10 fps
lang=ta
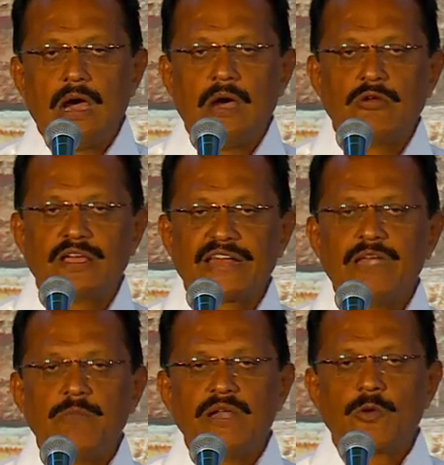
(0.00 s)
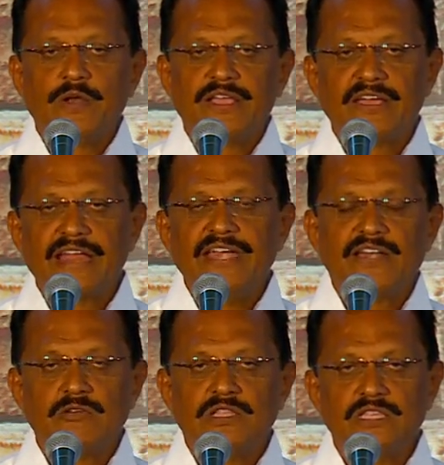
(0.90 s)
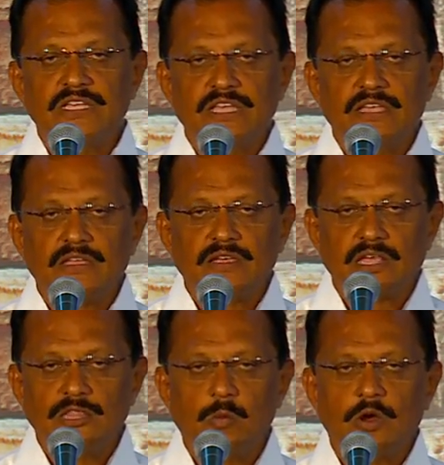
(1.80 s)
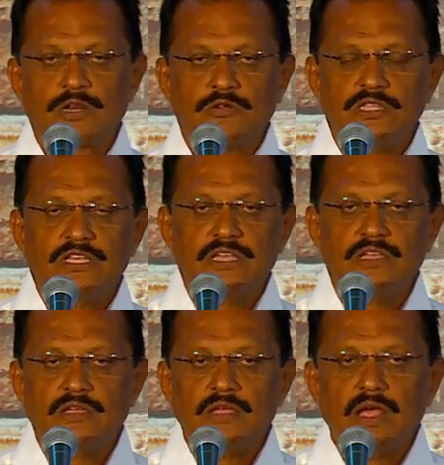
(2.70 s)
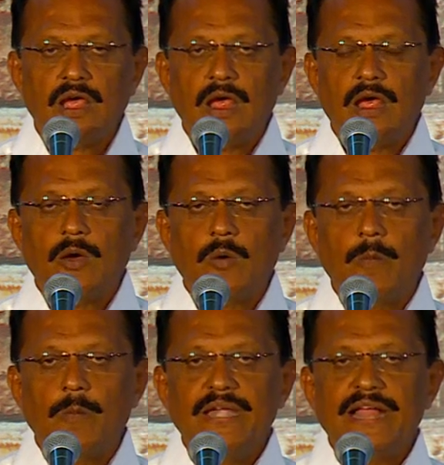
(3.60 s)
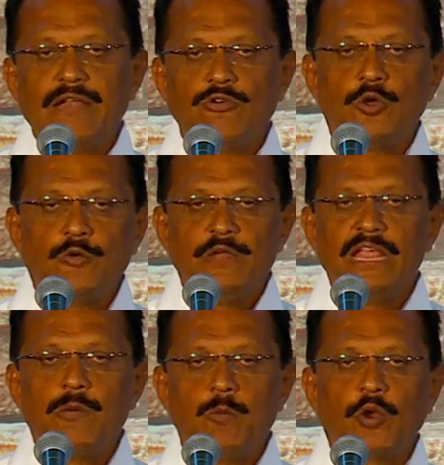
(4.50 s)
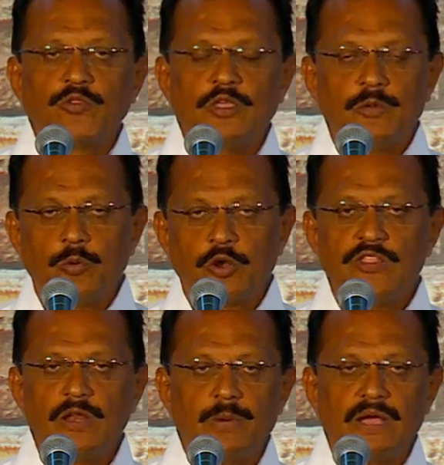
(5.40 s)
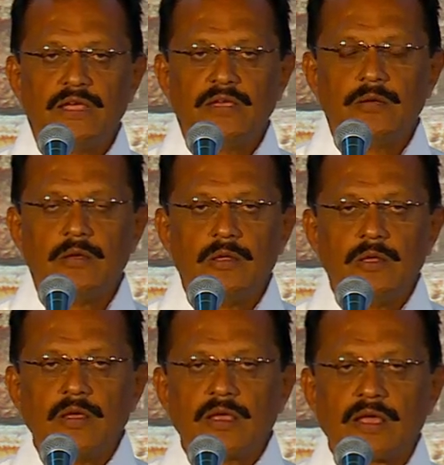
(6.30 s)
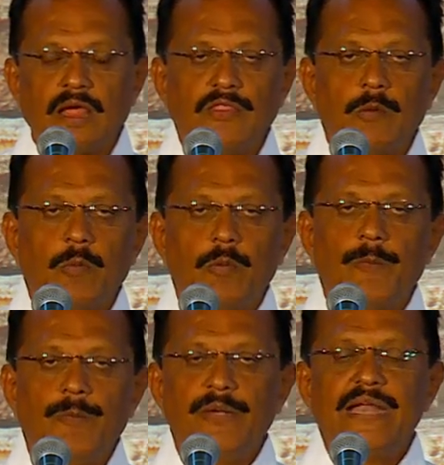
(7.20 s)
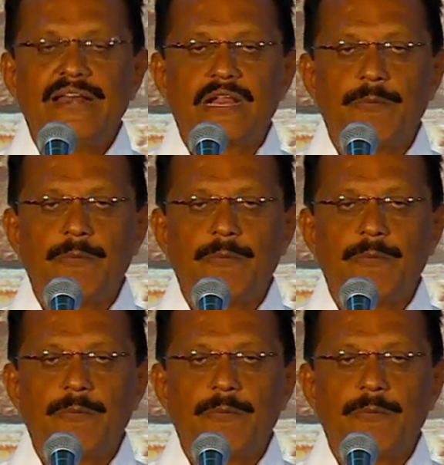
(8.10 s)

அவர் கிரைண்ட் பண்ணக்கூடிய கிரைண்டர் வந்து அந்த மோட்டர் வந்து முன்னாடி வந்து ஒரு வீலை பொருத்தி பொருந்திருப்பாங்க அந்த பின்னாடி இருக்க